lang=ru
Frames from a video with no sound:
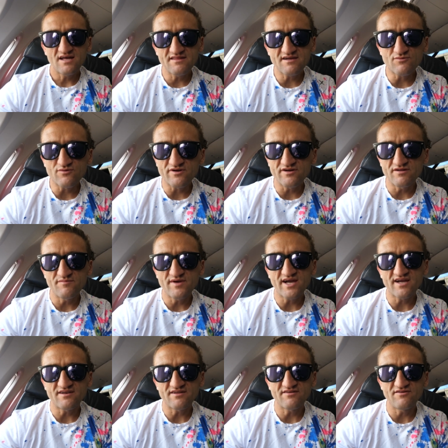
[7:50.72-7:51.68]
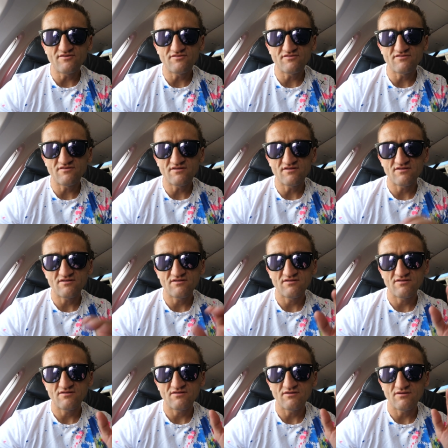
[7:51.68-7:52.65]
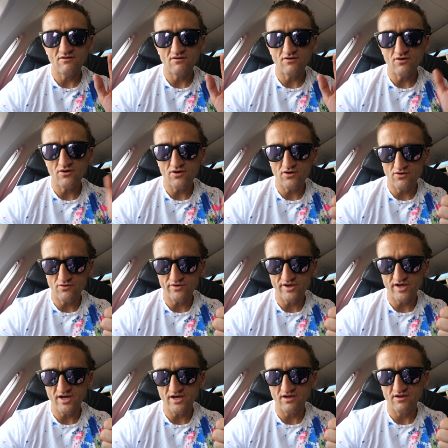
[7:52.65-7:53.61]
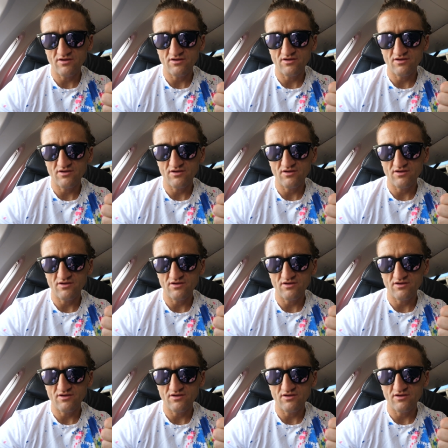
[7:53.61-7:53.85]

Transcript: Я думаю, мы доберемся до Хьюстона без проблем.